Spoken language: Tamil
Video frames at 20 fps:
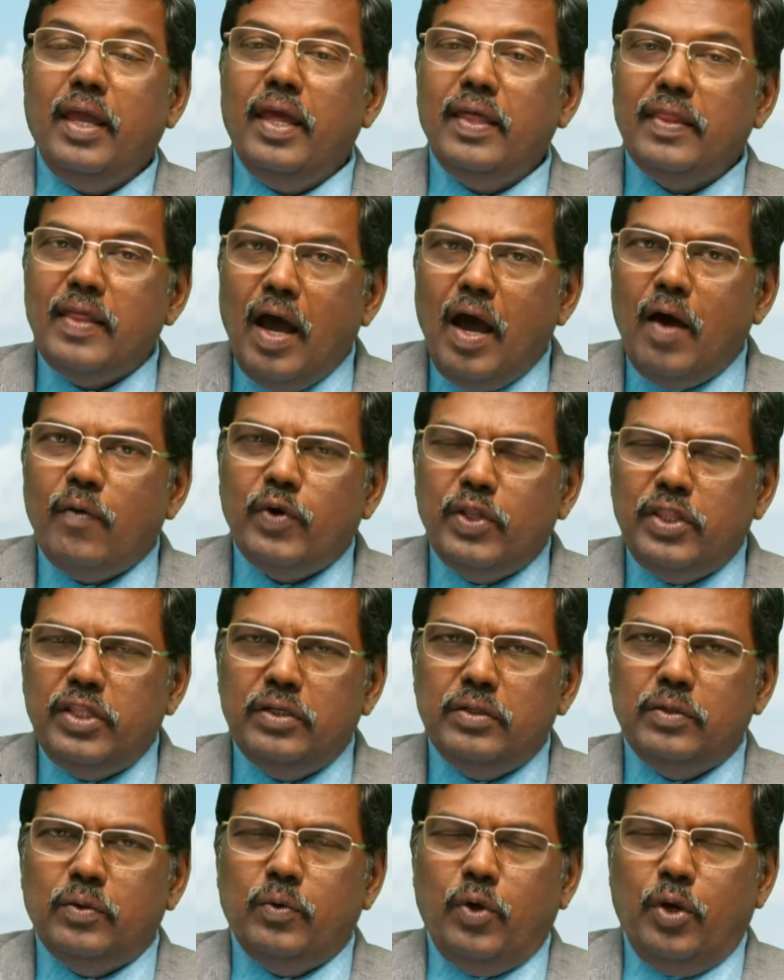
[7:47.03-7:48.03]
ஏதாவது
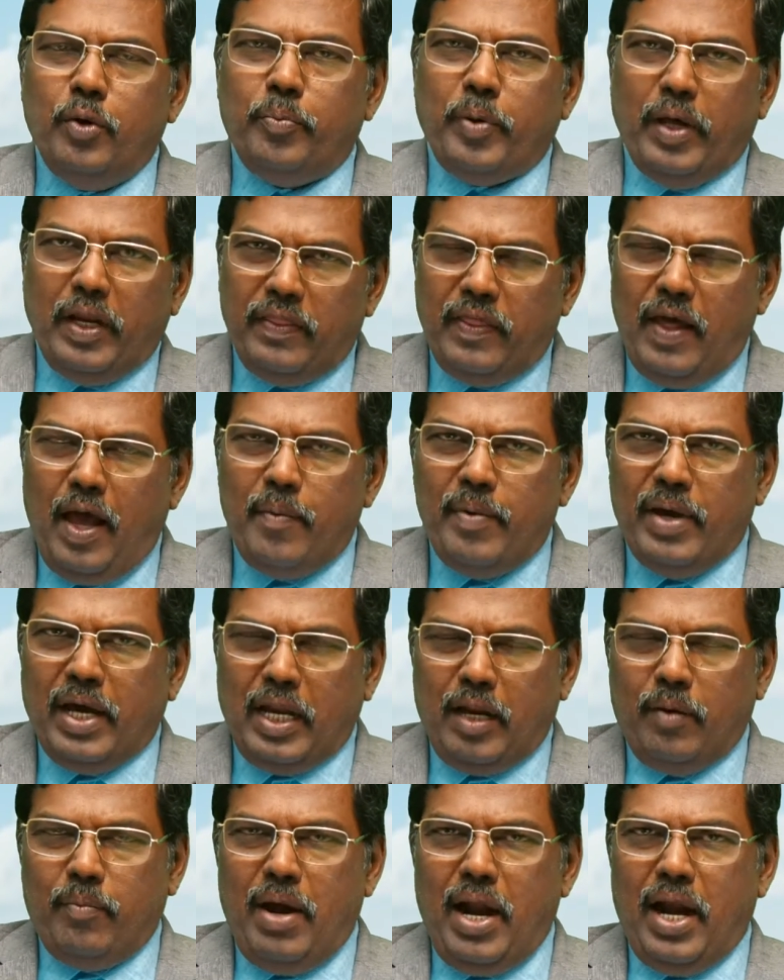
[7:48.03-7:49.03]
ஒரு
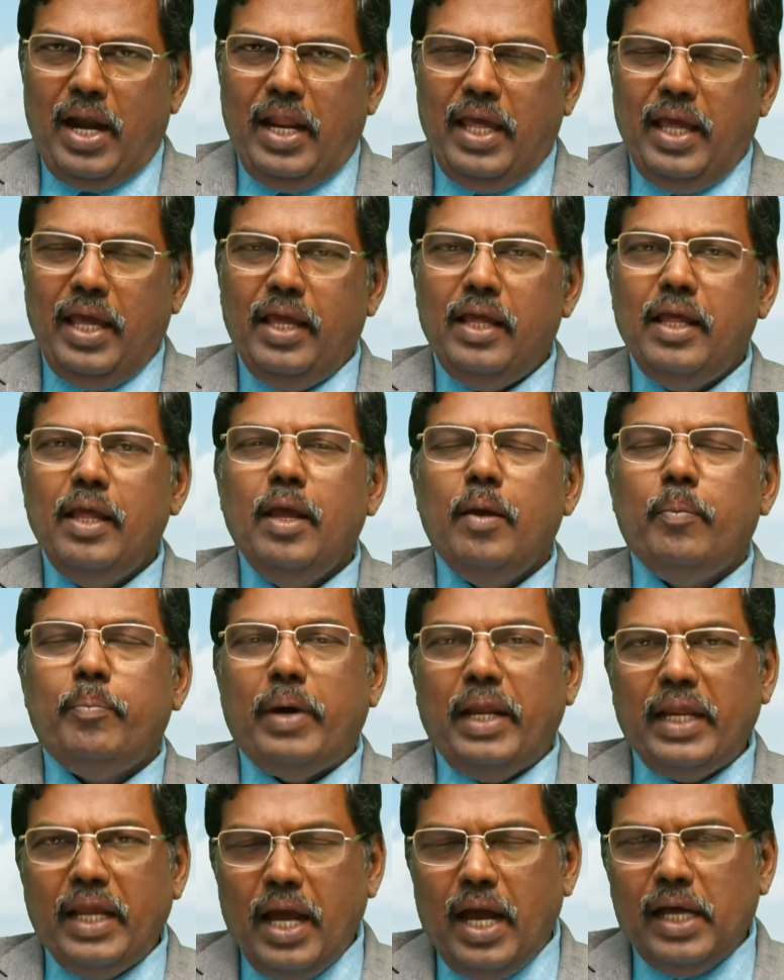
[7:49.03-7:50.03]
பரிதாபகரமான
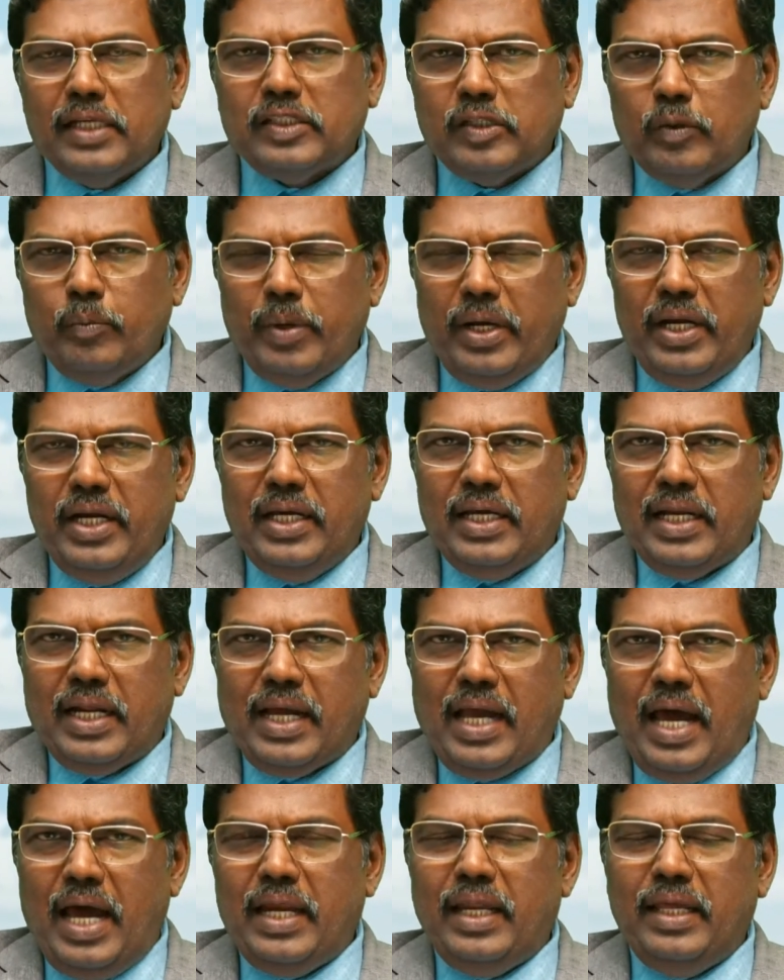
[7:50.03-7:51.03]
பரிகாசம் பண்ணுகிற
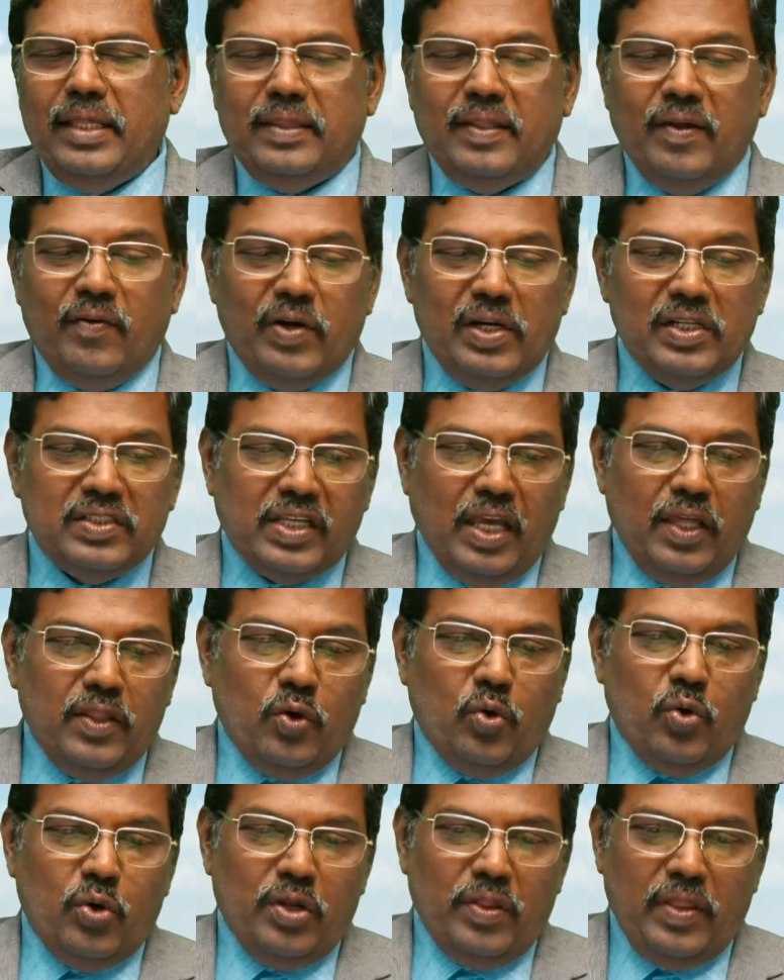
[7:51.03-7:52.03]
காரியத்தை அவர்கள்
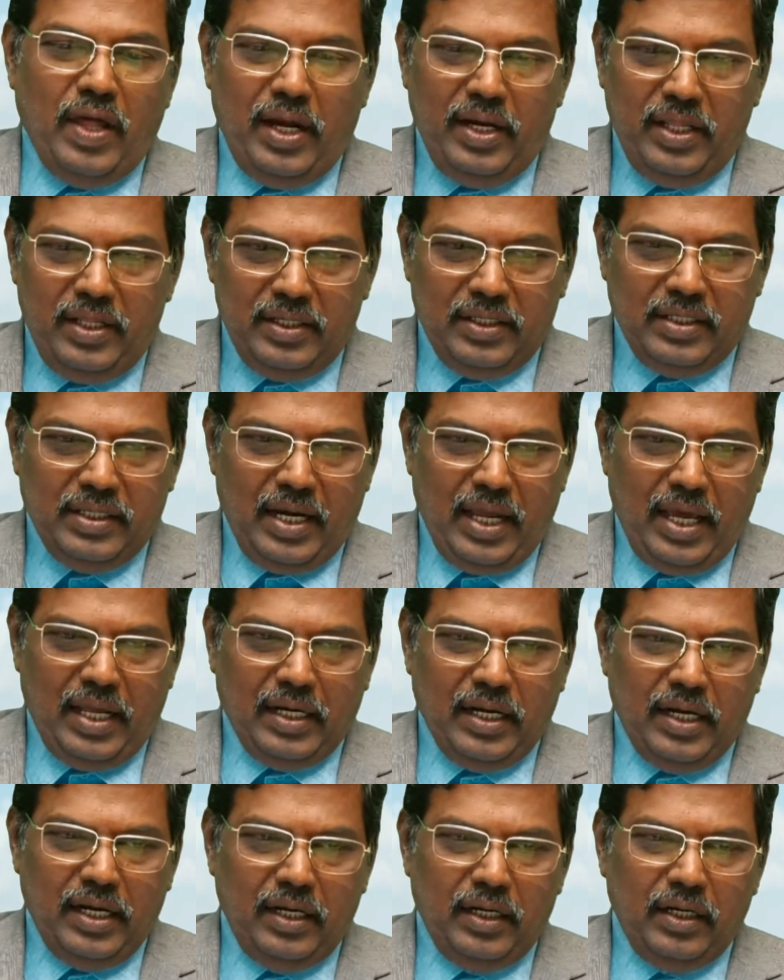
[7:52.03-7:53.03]
செய்து கொண்டுதான்
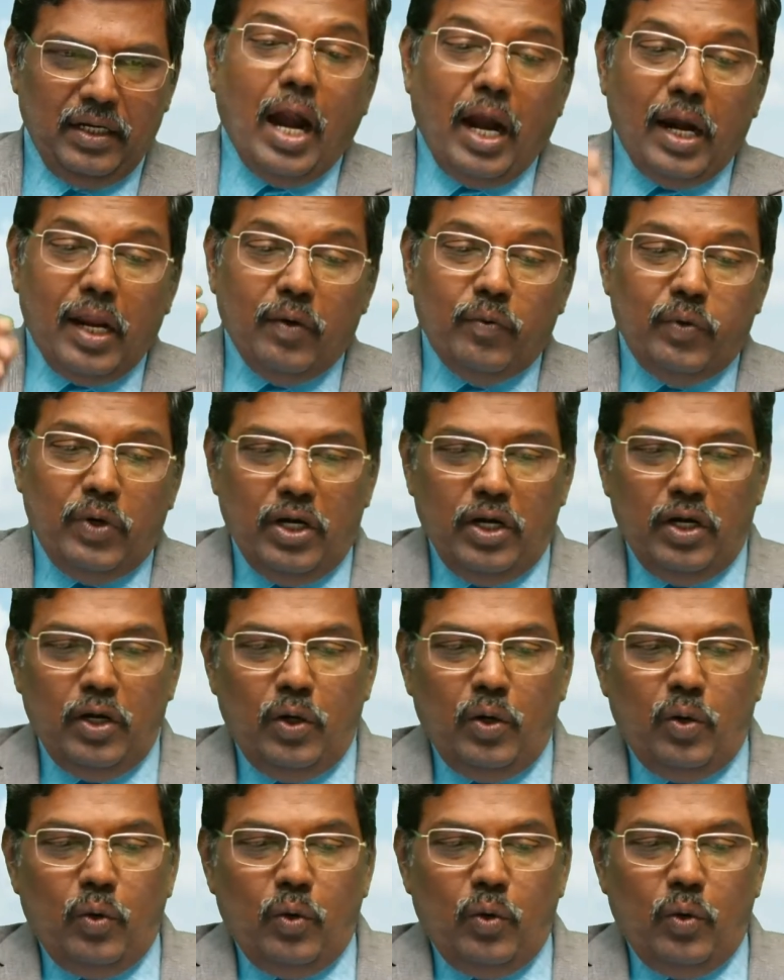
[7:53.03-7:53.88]
இருக்கிறார்கள் கடவுள்